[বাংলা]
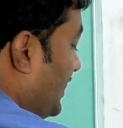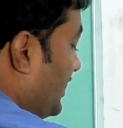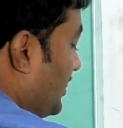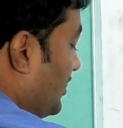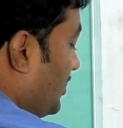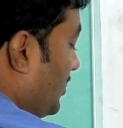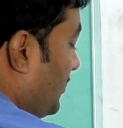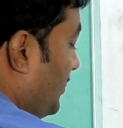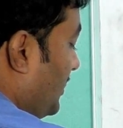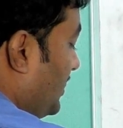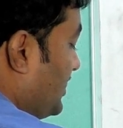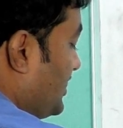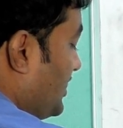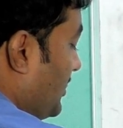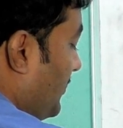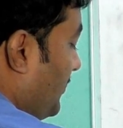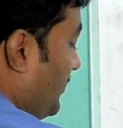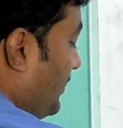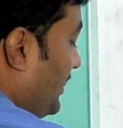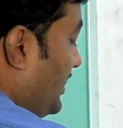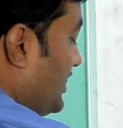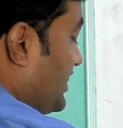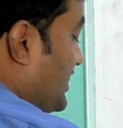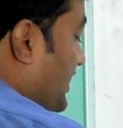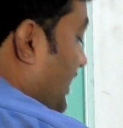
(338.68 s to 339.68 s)
লিখতে হবে যে
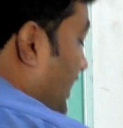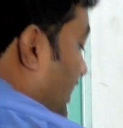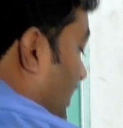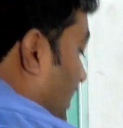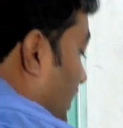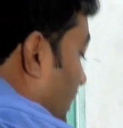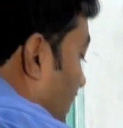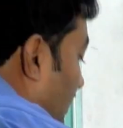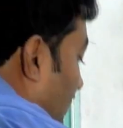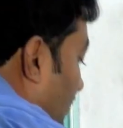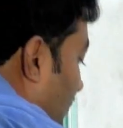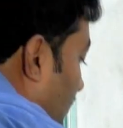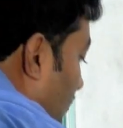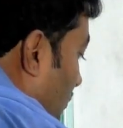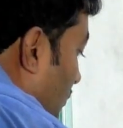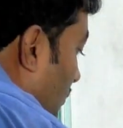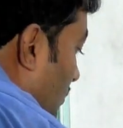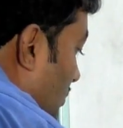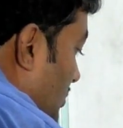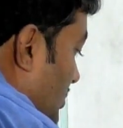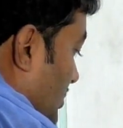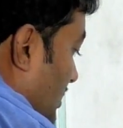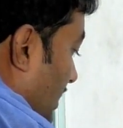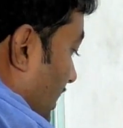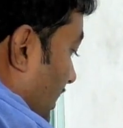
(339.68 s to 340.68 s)
বিচার
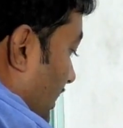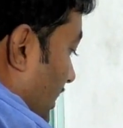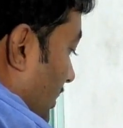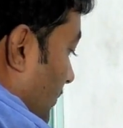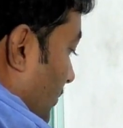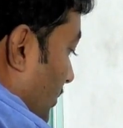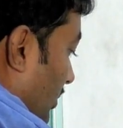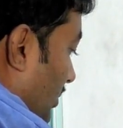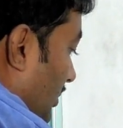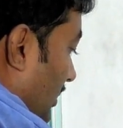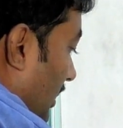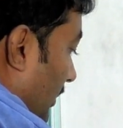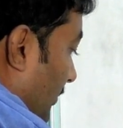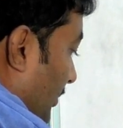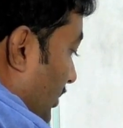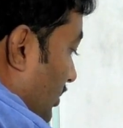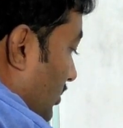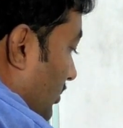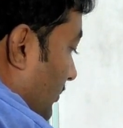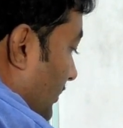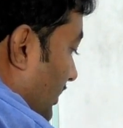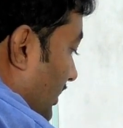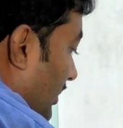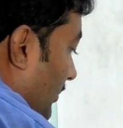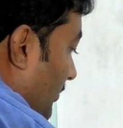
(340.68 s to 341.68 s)
দোষ থাকার পর তারপর
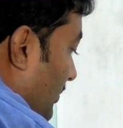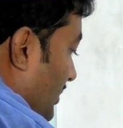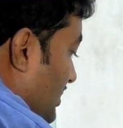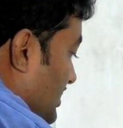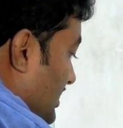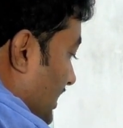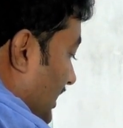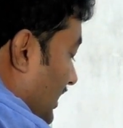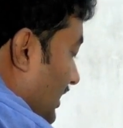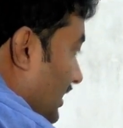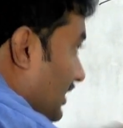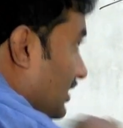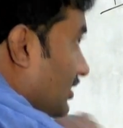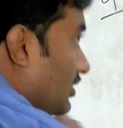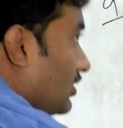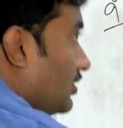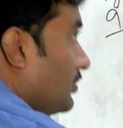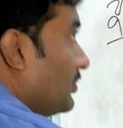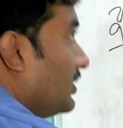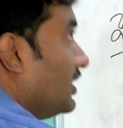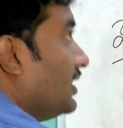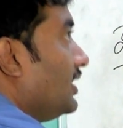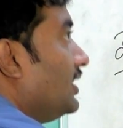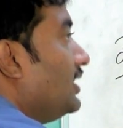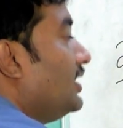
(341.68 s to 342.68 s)
তোমাকে বিচার লিখতে
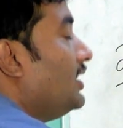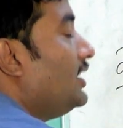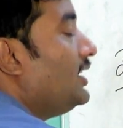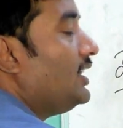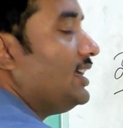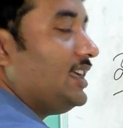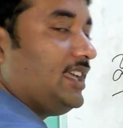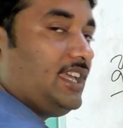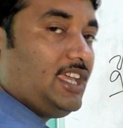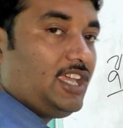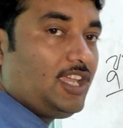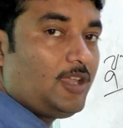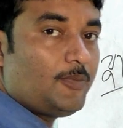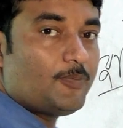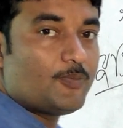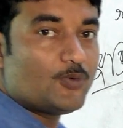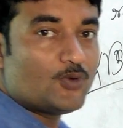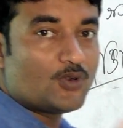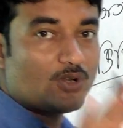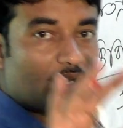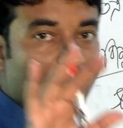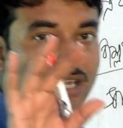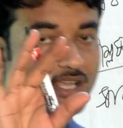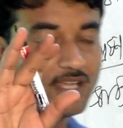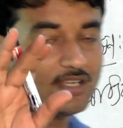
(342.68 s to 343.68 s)
হবে এই
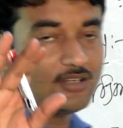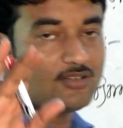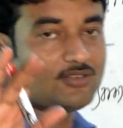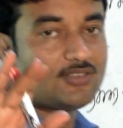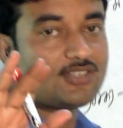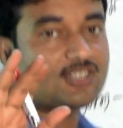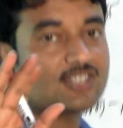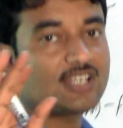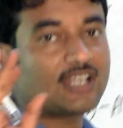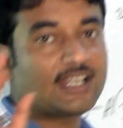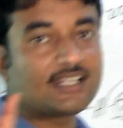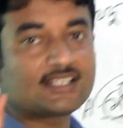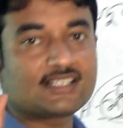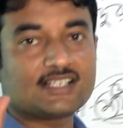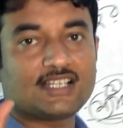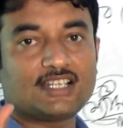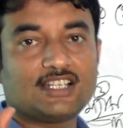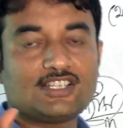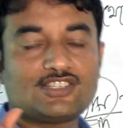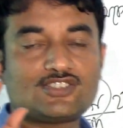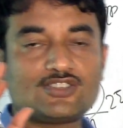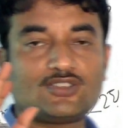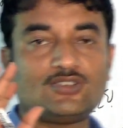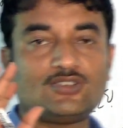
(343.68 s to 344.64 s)
পূর্ণাঙ্গ স্ট্রাকচারের